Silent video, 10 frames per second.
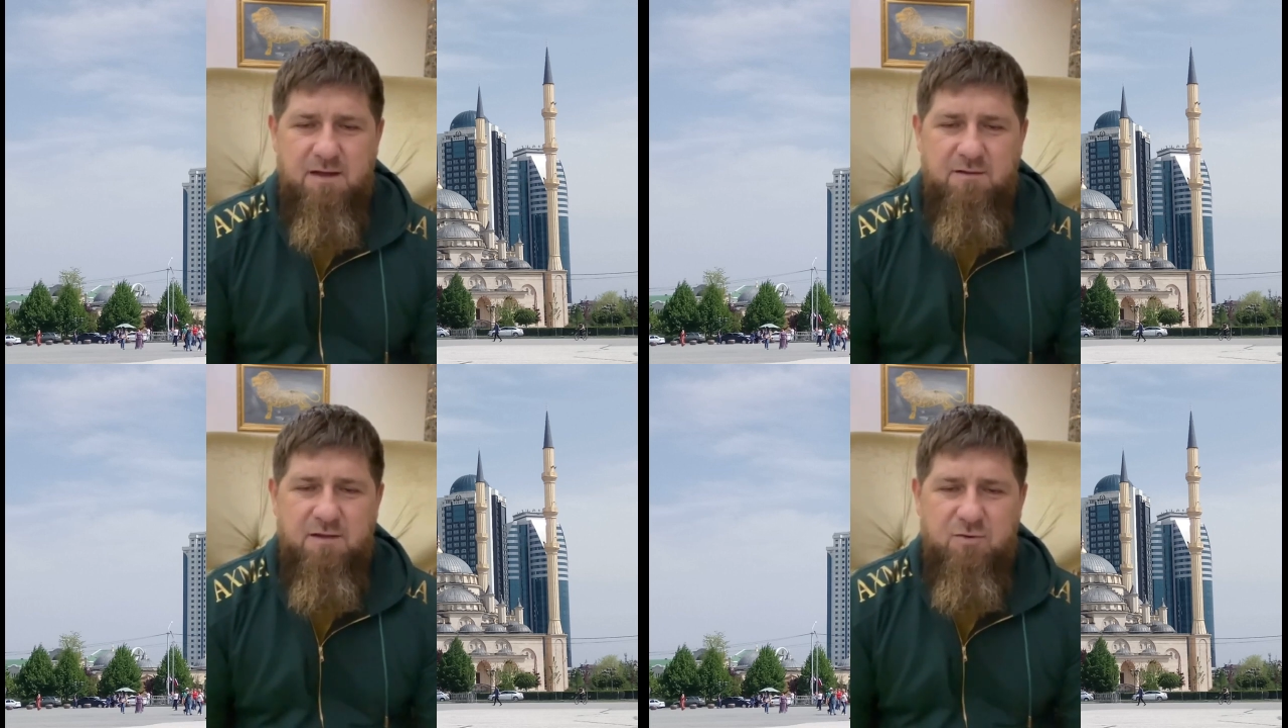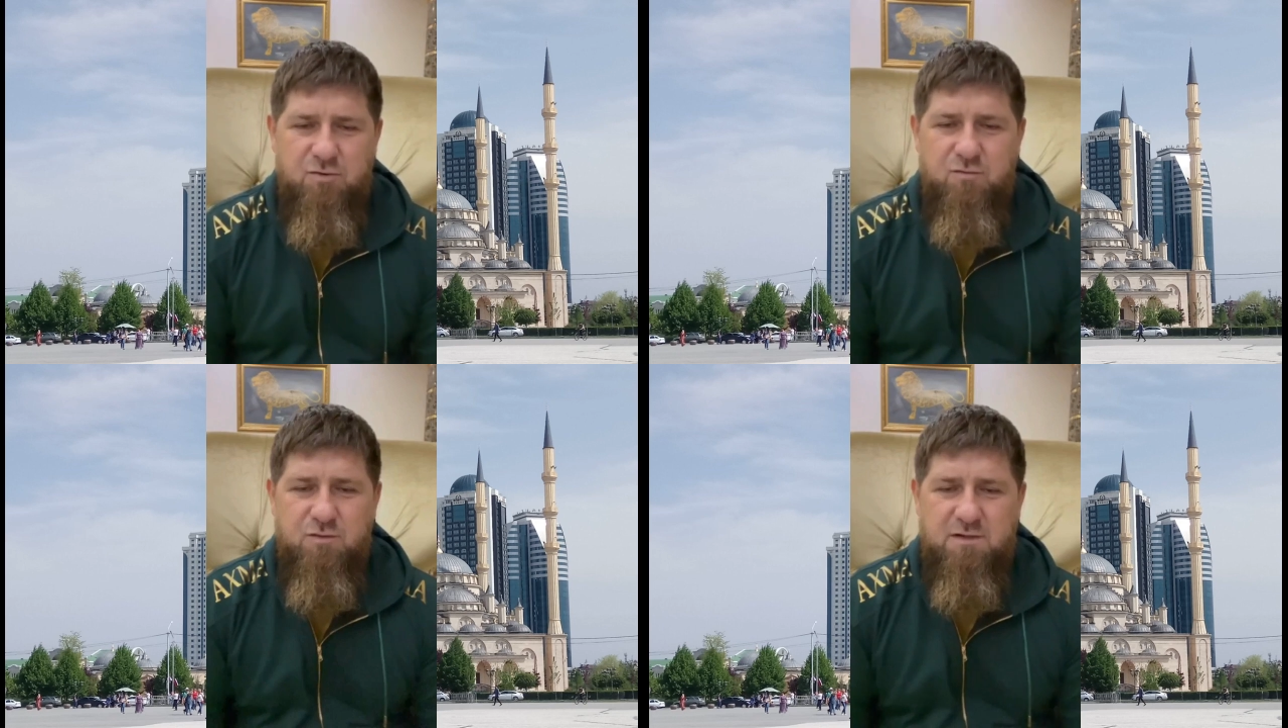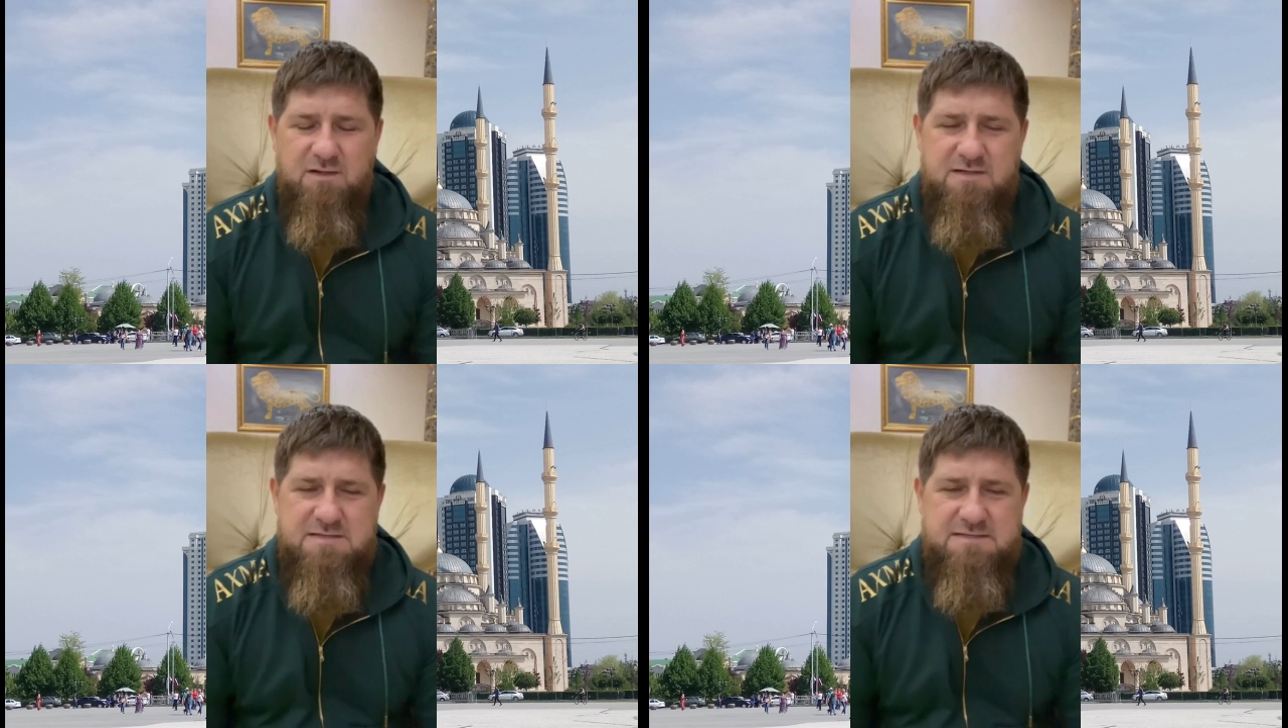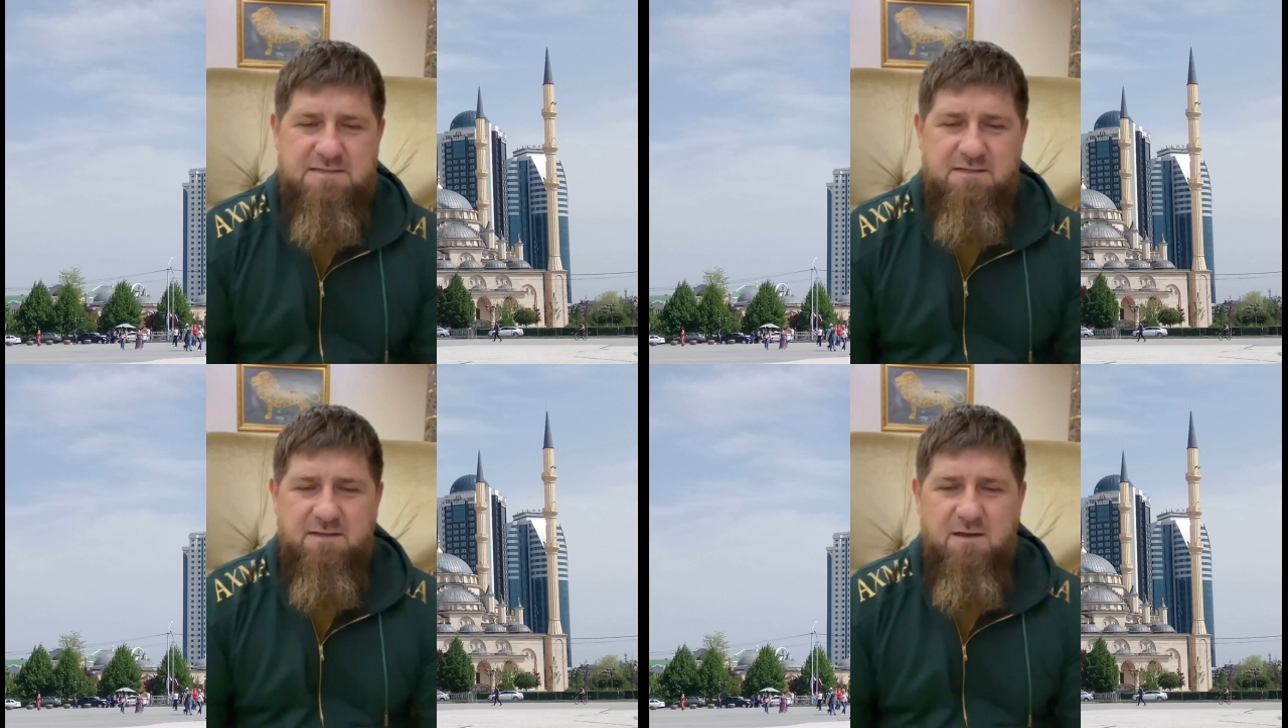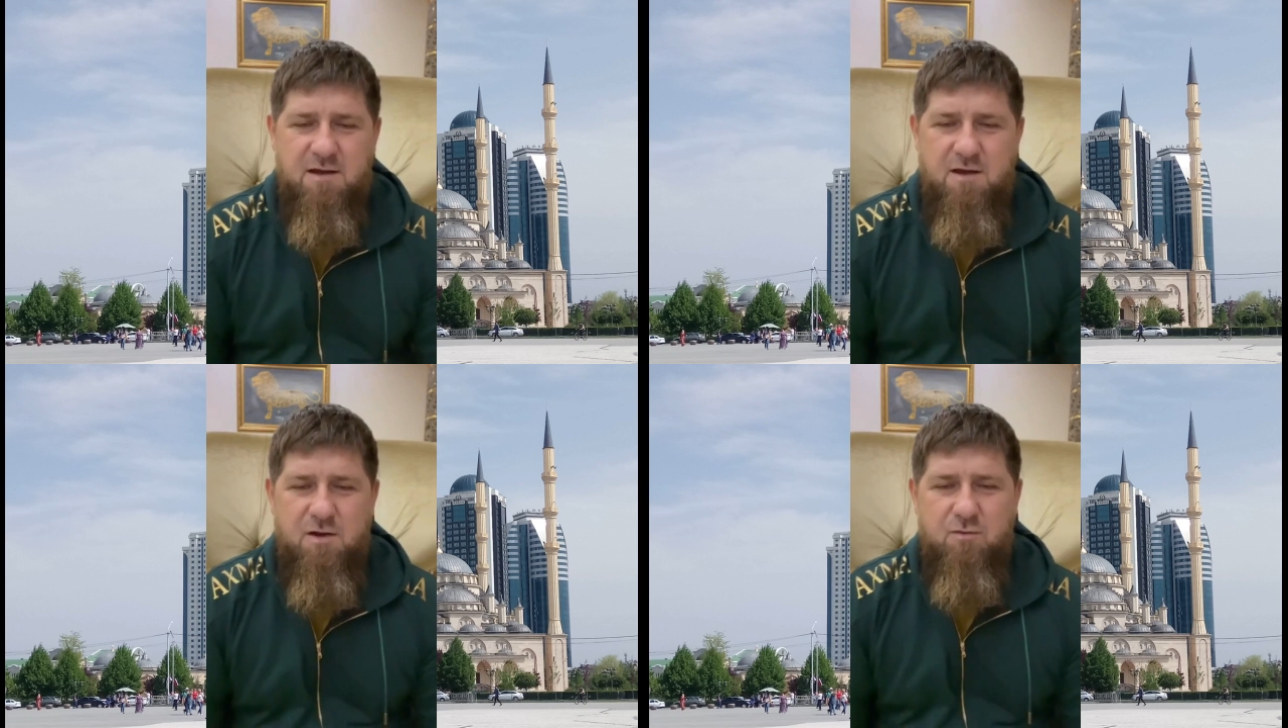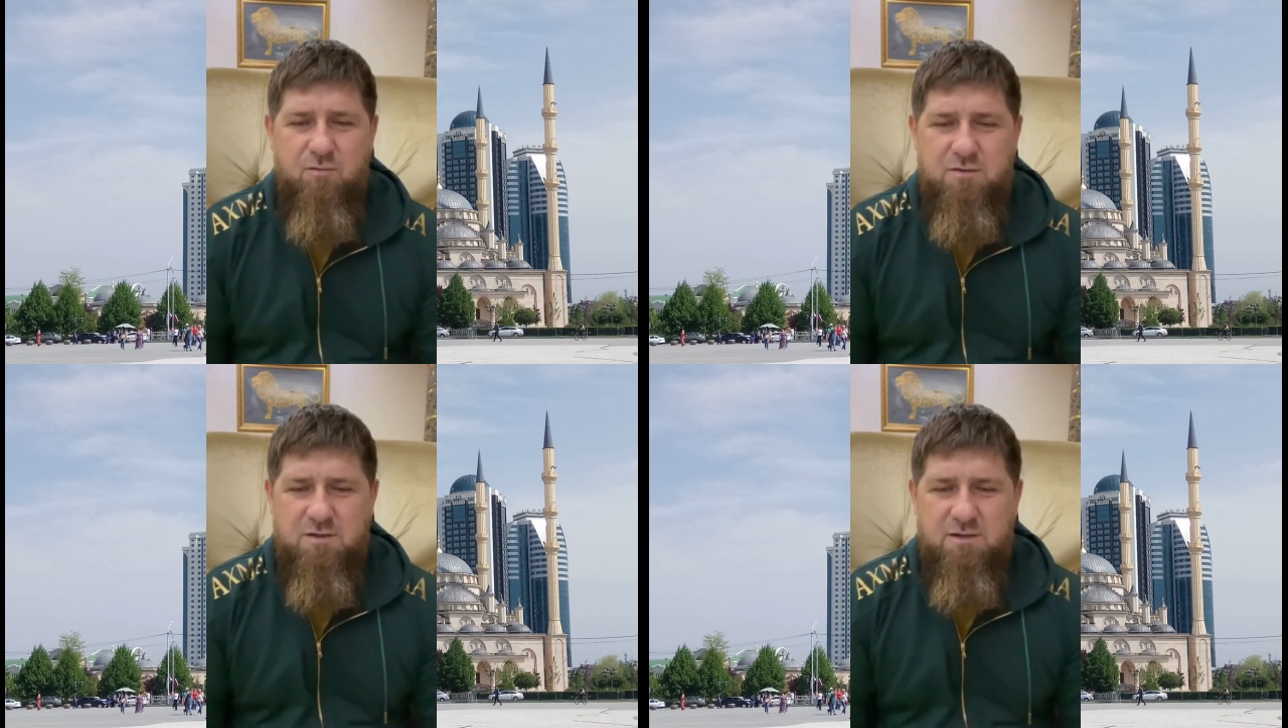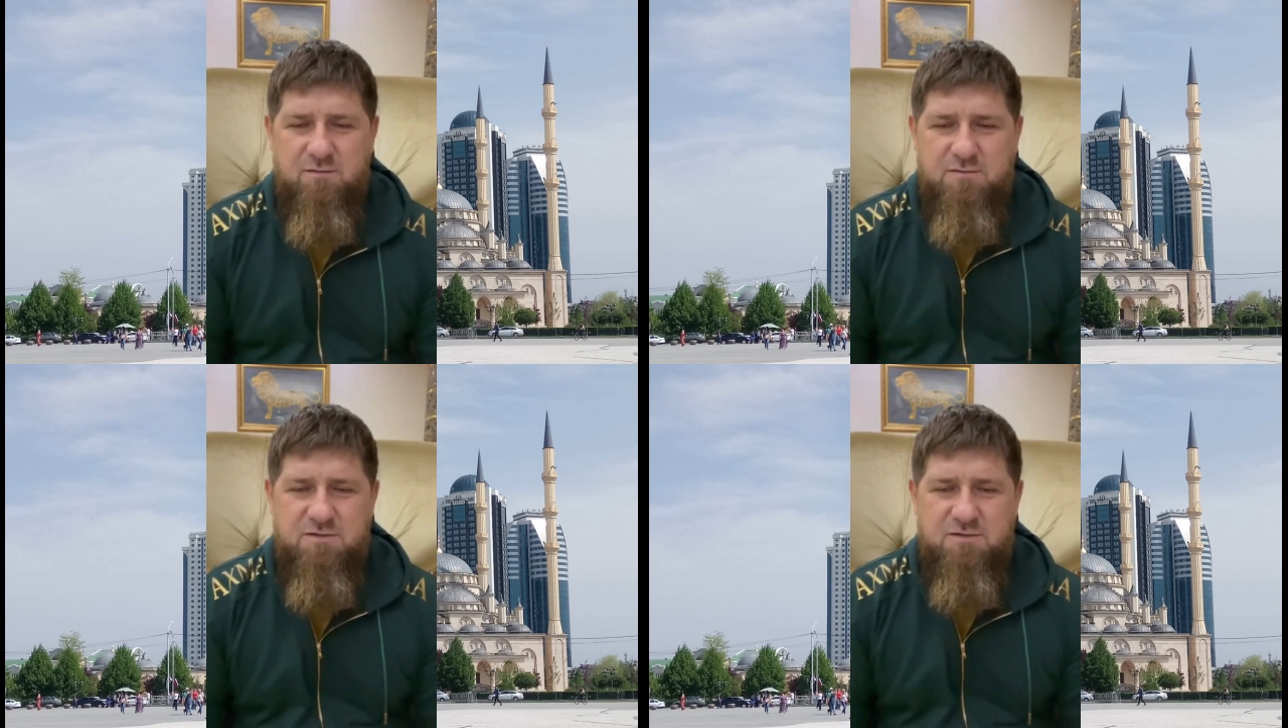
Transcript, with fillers: Народ украинский Украину